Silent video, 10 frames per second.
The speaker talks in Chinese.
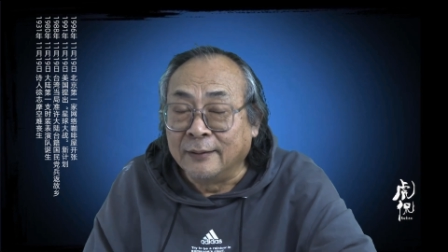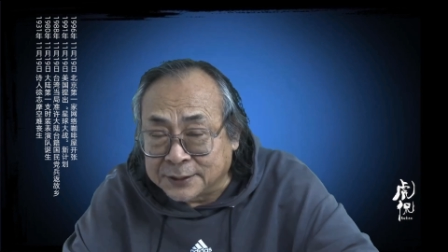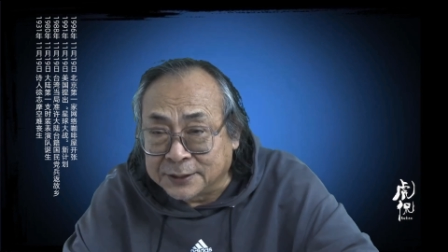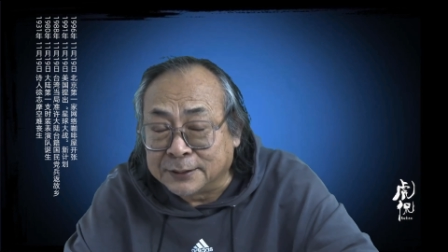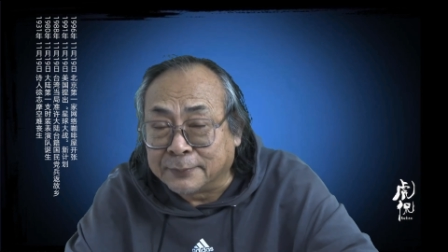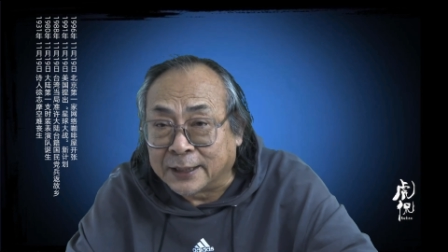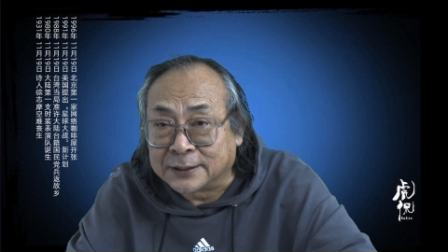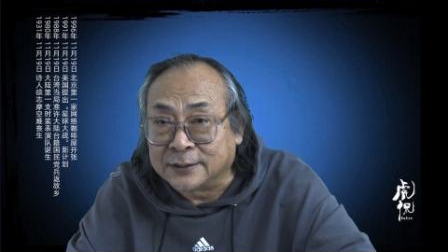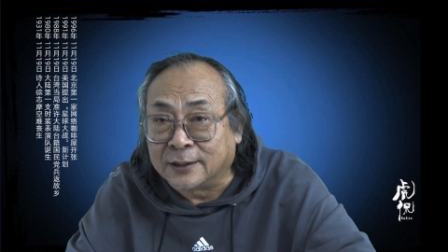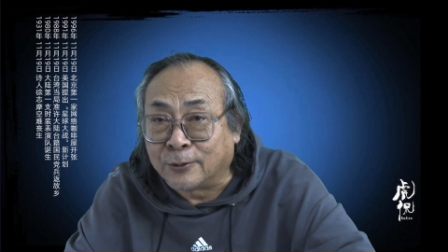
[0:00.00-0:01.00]
心气卖
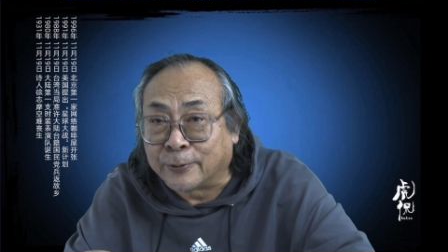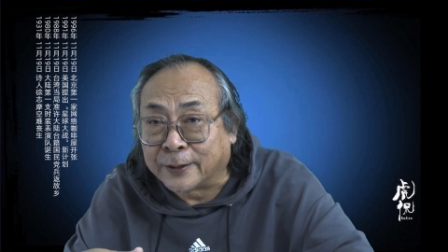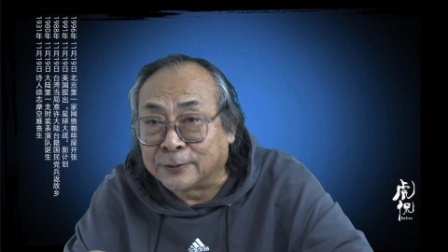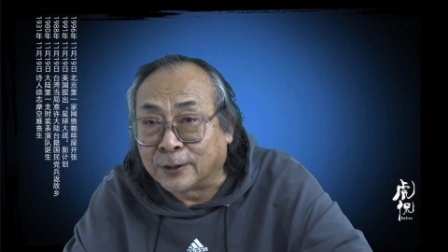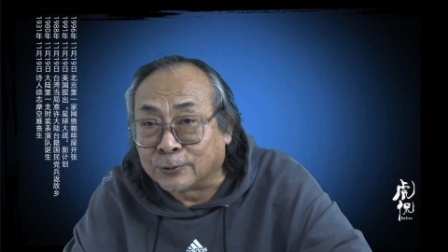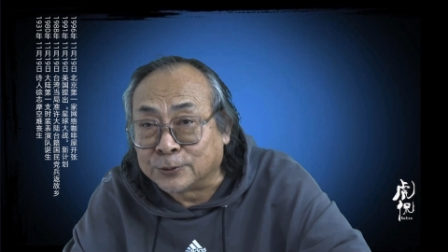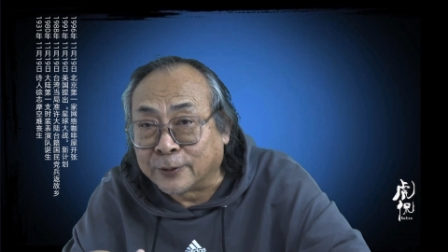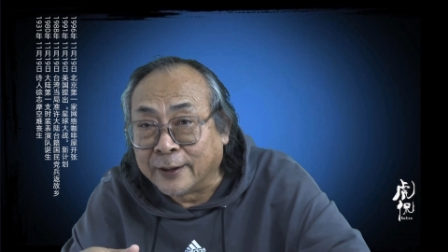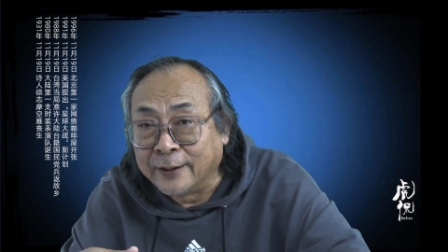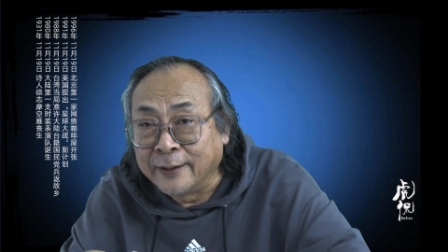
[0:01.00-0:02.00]
吃肉，回过头
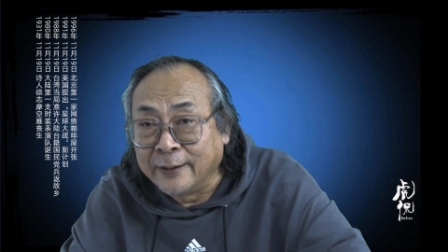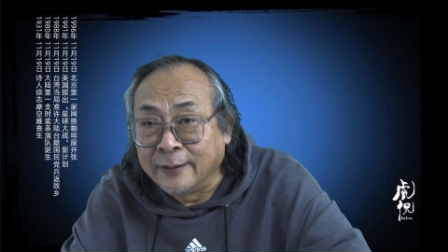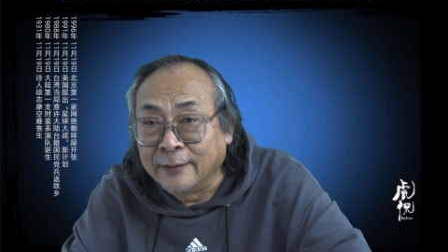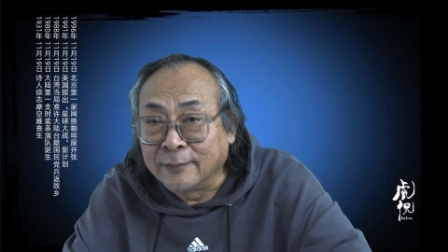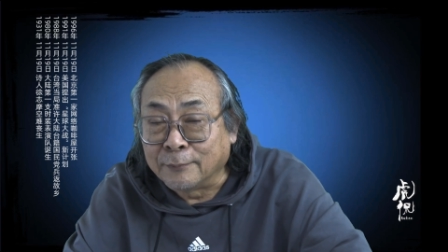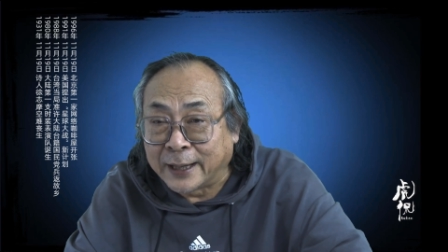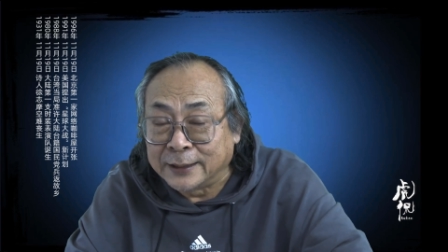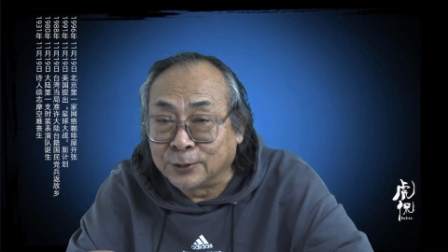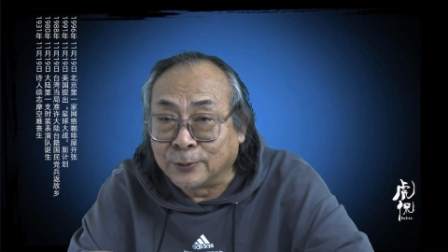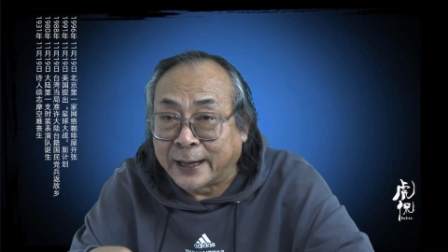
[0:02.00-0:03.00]
去埋
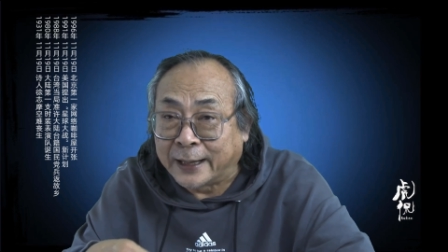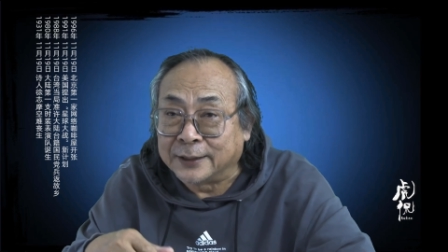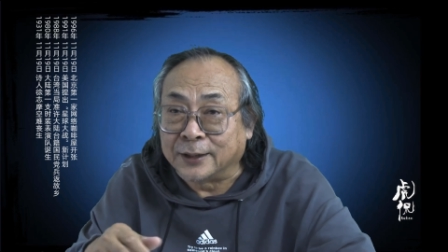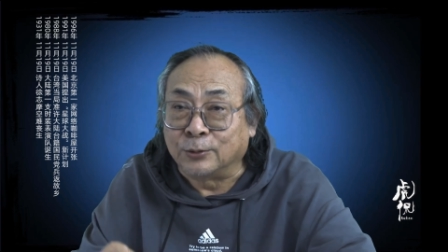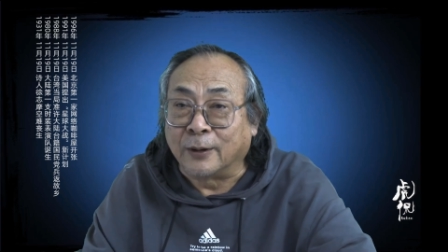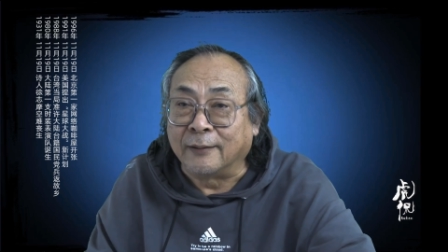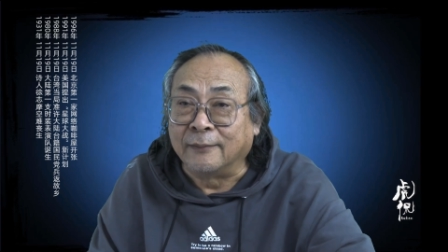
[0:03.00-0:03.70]
头改这一段。